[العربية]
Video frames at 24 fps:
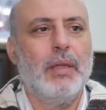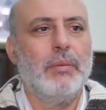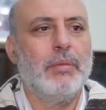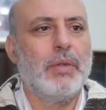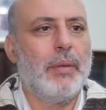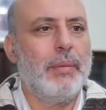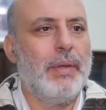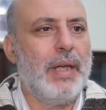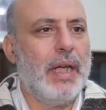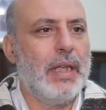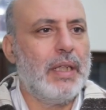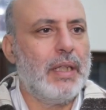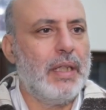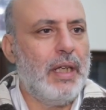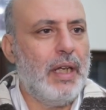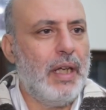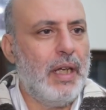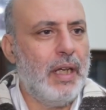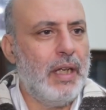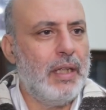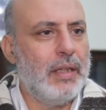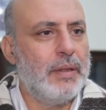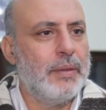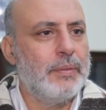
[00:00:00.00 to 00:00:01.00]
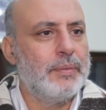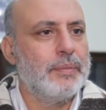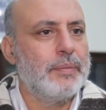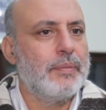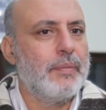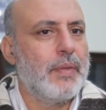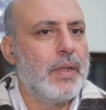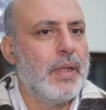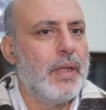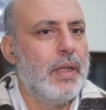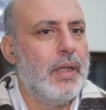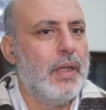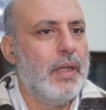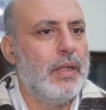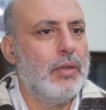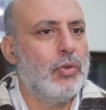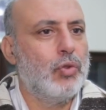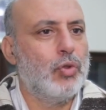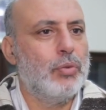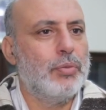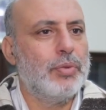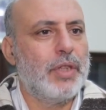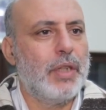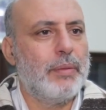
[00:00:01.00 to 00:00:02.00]
طبيعه الحال
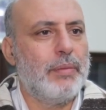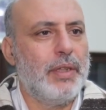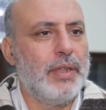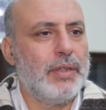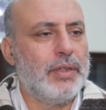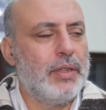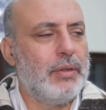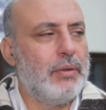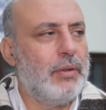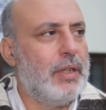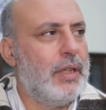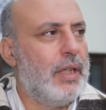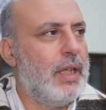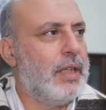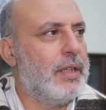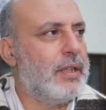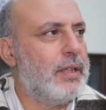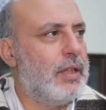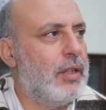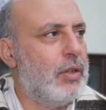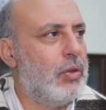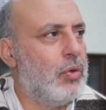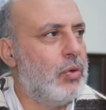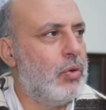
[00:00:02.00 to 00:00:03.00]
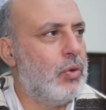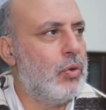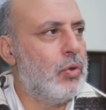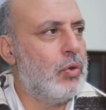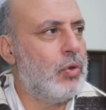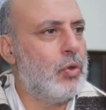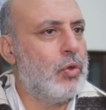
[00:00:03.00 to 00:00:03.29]
انتم تبعتي على انه